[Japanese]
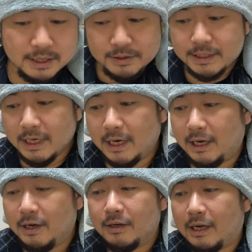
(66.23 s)
そした
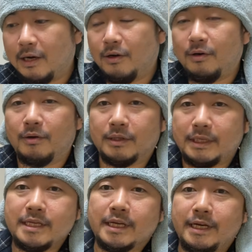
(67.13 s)
ら、あの、
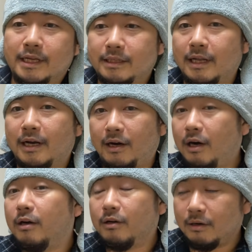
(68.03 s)
店員さんにやったら、
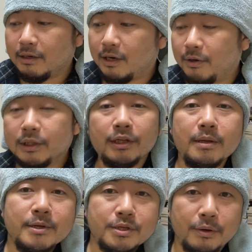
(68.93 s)
あ、あの、当たって
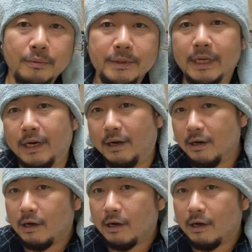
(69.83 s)
ますよ、みたいな。